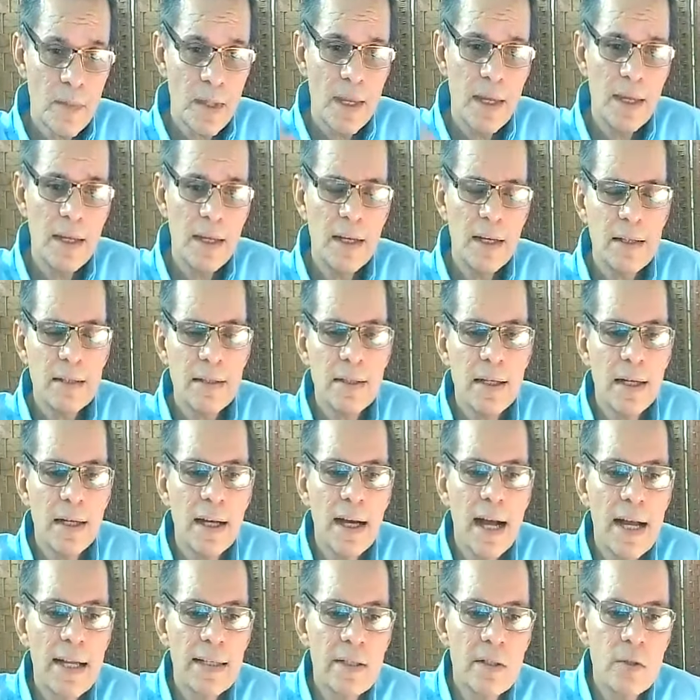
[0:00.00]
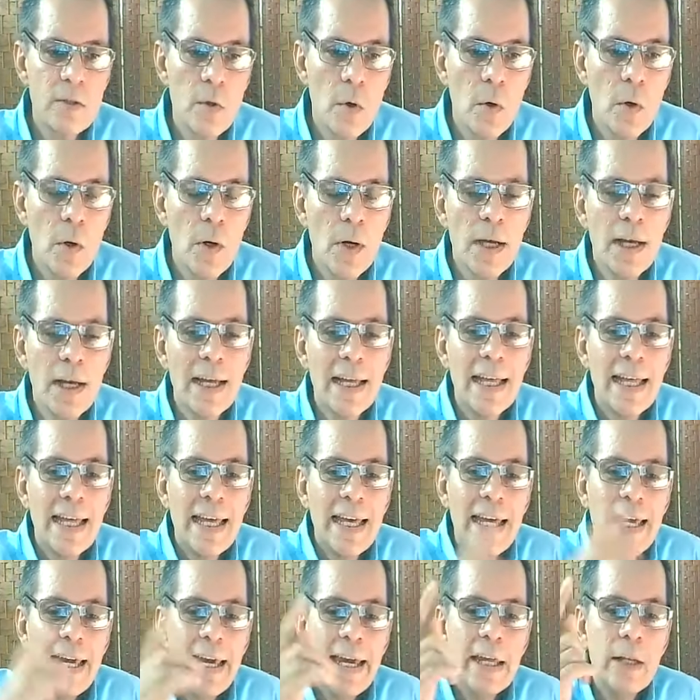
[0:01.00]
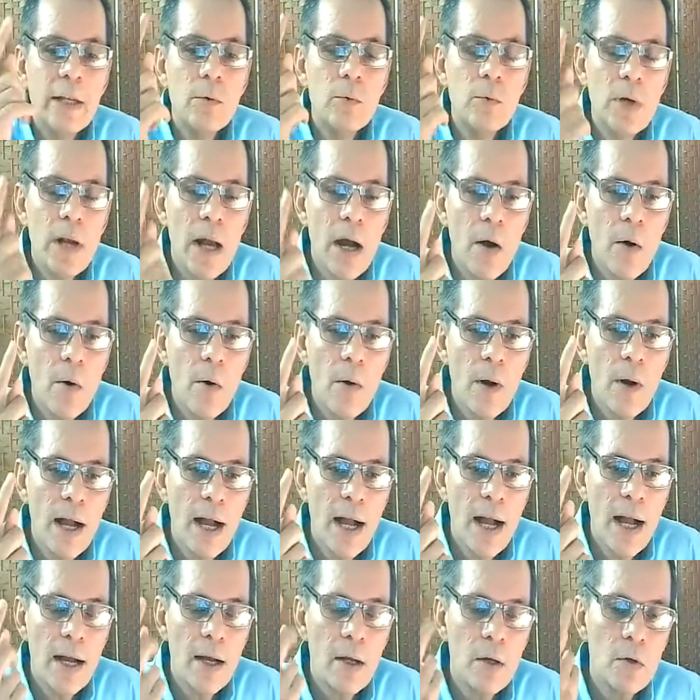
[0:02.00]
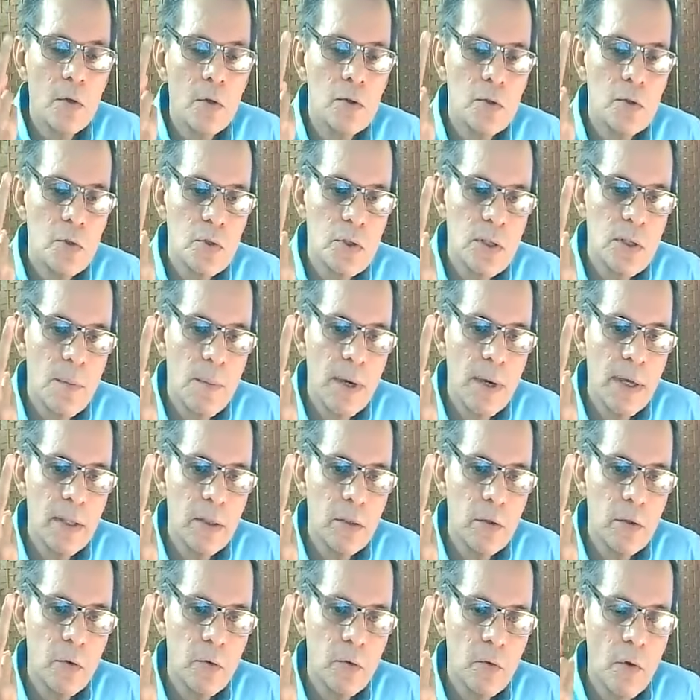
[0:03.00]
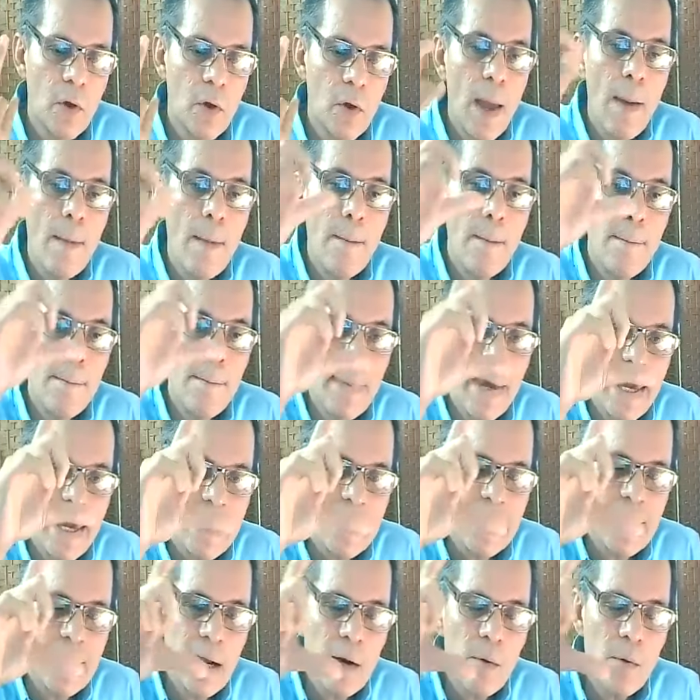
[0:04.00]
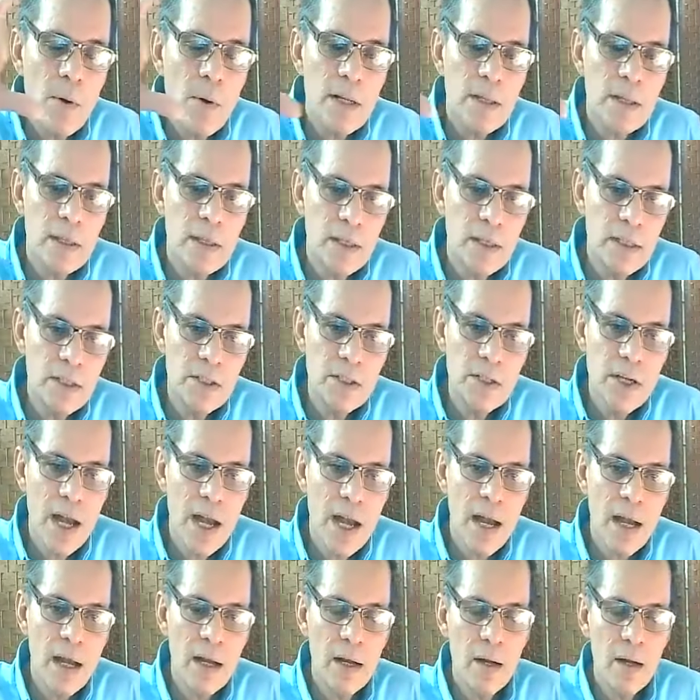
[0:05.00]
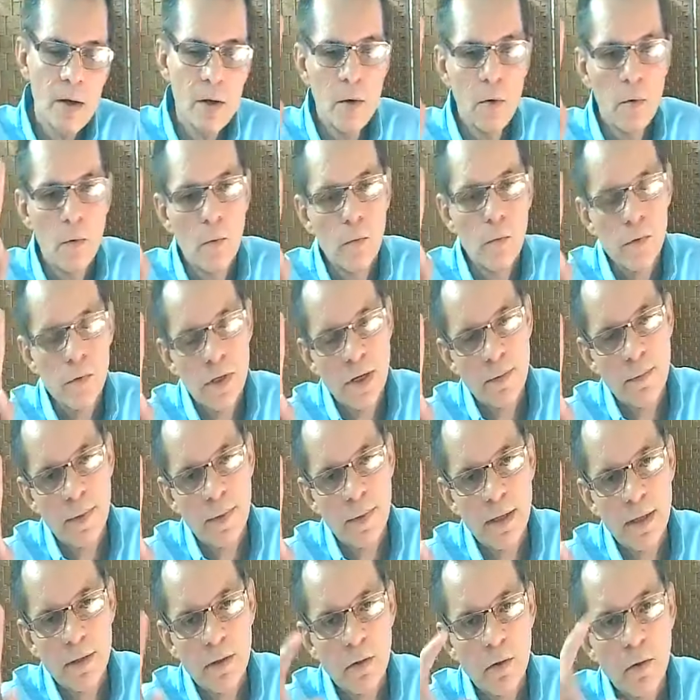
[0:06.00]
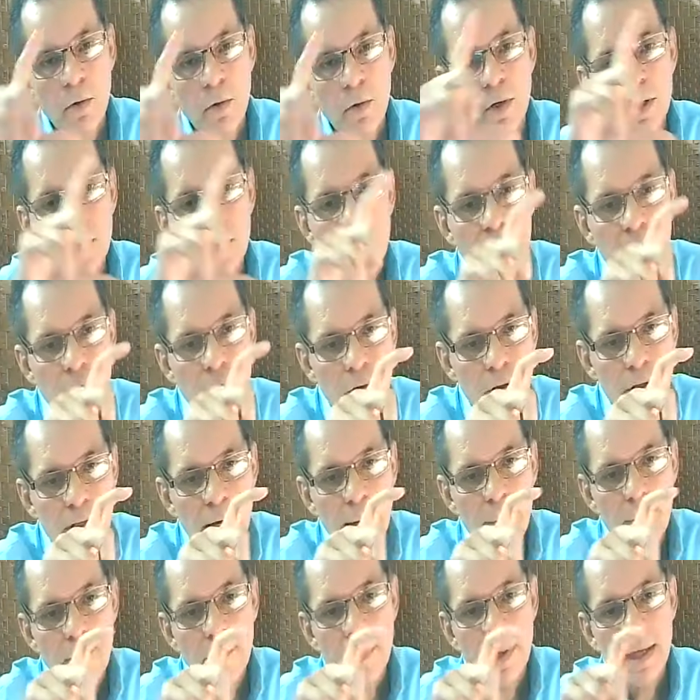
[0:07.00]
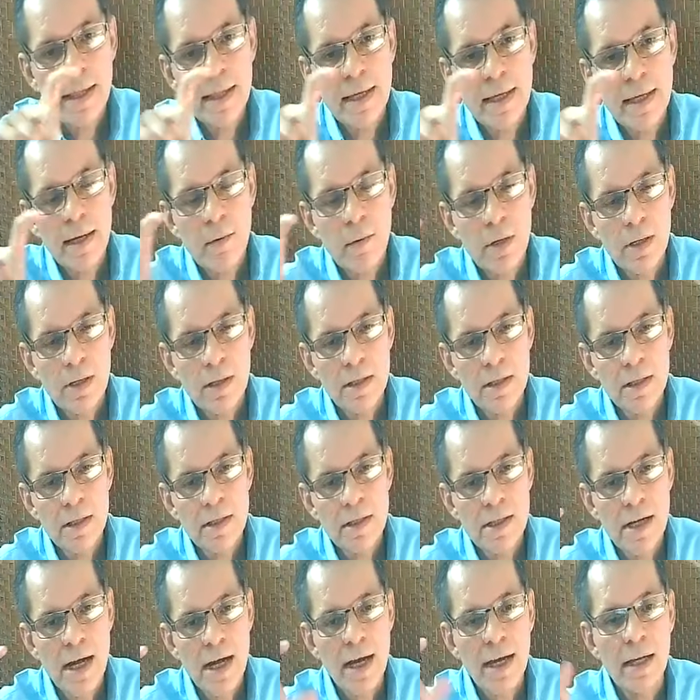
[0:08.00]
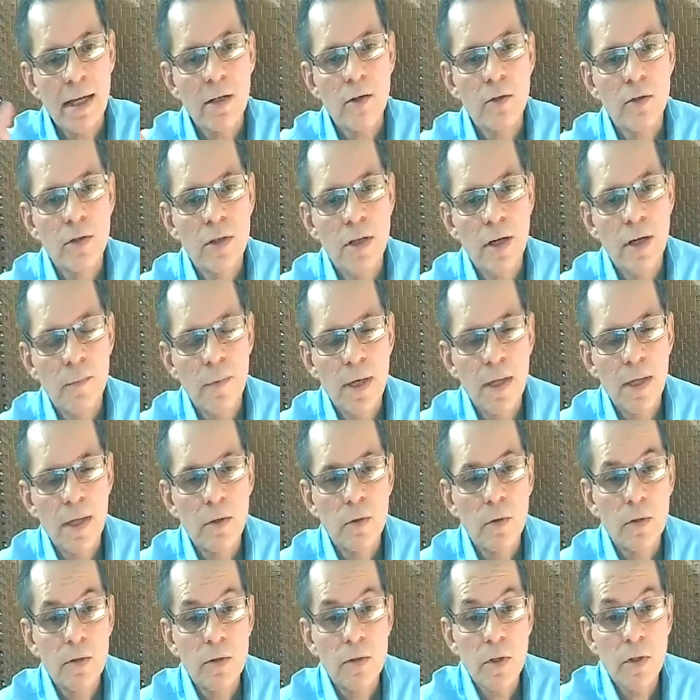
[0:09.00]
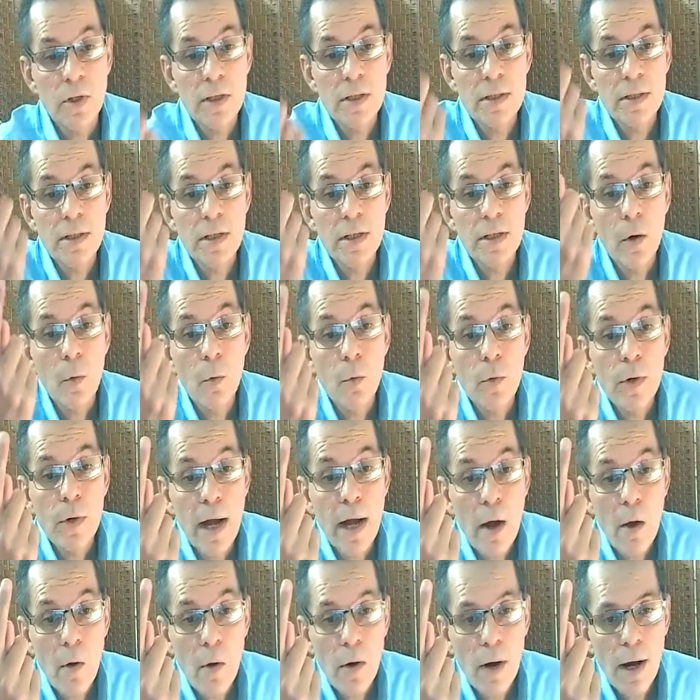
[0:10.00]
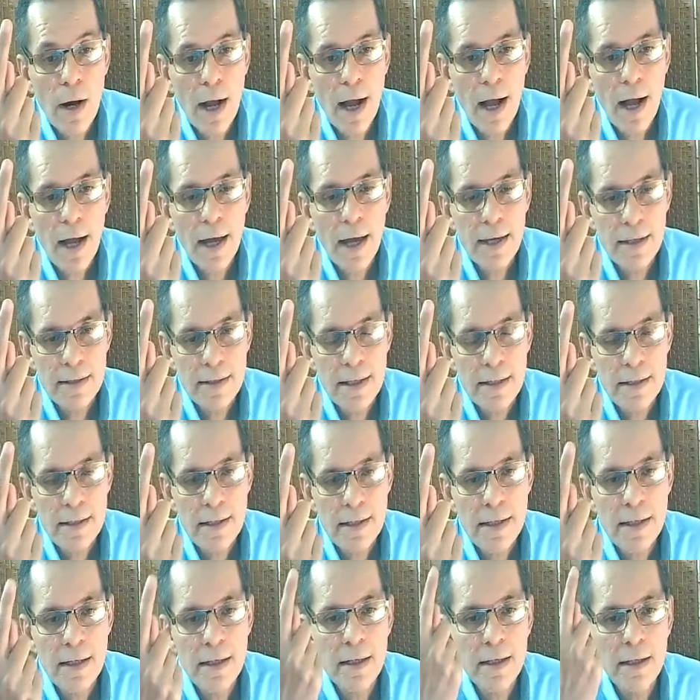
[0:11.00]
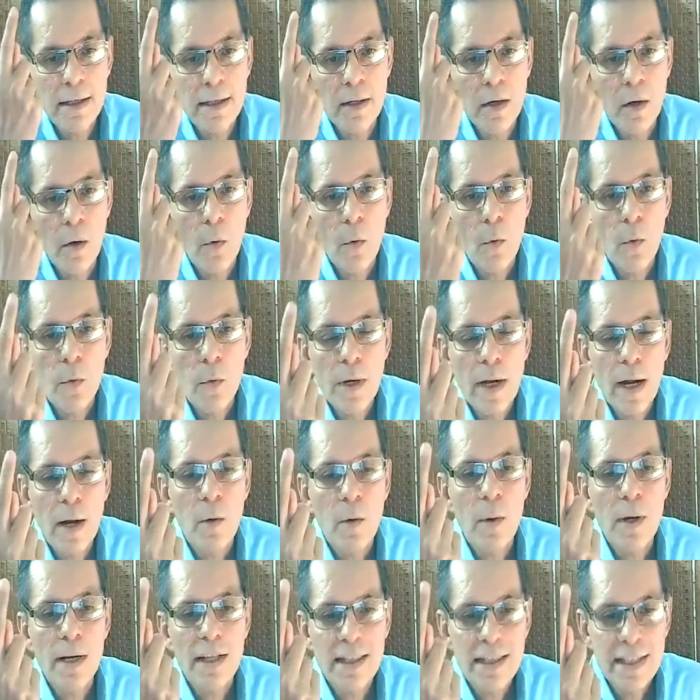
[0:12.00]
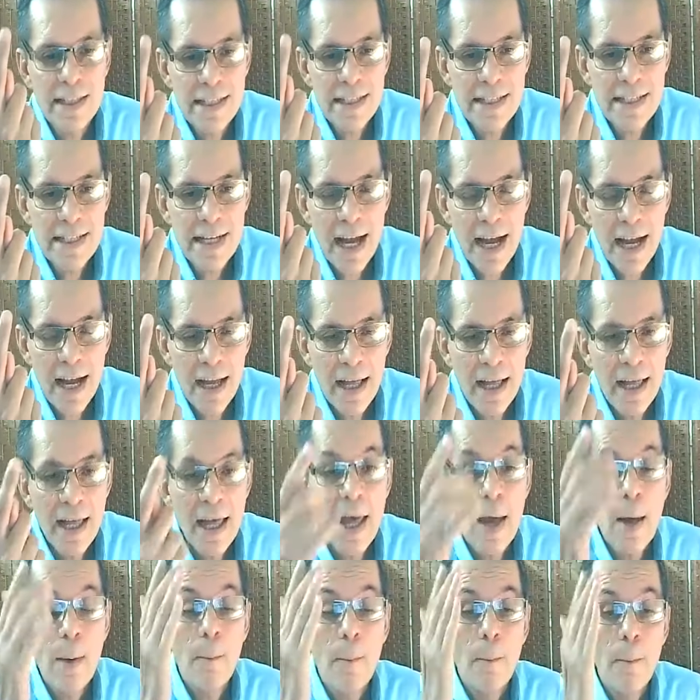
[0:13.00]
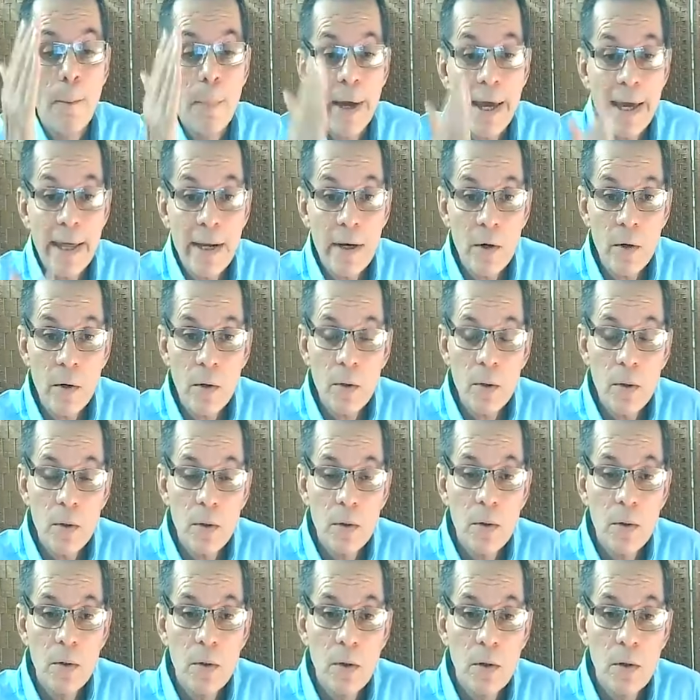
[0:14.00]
en este caso, en una hoja los dos eventos. Media cuartilla un evento y otra media cuartilla el otro evento, es decir, una hoja, es decir, una cuartilla. Pero